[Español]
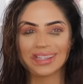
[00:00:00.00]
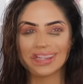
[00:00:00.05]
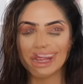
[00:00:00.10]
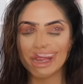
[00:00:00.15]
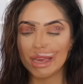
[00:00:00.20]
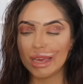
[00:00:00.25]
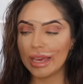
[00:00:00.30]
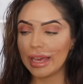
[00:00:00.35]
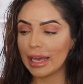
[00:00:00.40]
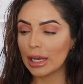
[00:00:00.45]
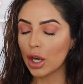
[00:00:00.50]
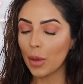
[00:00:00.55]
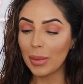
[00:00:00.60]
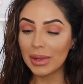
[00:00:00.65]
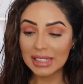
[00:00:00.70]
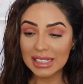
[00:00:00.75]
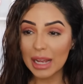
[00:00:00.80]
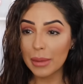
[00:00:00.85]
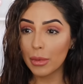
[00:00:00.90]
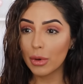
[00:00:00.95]
Eh,
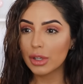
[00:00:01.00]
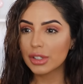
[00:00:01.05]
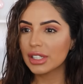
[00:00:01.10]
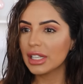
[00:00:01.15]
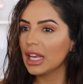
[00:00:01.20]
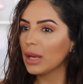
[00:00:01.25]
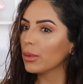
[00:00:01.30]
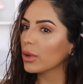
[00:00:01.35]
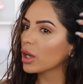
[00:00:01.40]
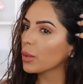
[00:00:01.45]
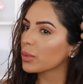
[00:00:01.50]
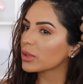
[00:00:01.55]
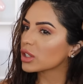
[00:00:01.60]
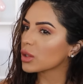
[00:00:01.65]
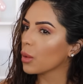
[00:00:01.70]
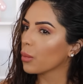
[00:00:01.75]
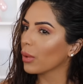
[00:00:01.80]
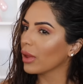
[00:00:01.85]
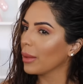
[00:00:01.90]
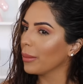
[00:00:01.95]
comencemos y bueno, pues
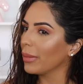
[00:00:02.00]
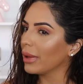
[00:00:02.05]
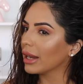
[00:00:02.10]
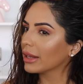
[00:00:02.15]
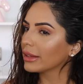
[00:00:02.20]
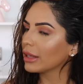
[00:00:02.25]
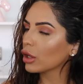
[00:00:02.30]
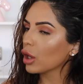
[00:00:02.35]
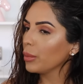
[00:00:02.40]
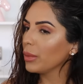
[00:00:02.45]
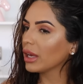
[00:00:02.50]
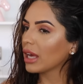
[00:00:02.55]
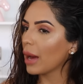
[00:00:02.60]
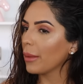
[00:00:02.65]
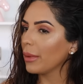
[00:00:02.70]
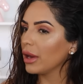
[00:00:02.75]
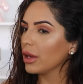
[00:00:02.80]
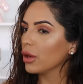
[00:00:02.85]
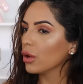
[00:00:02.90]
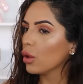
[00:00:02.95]
como pueden ver tengo mi
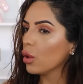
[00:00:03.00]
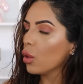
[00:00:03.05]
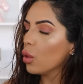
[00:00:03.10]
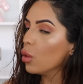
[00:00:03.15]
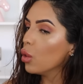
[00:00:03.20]
cabello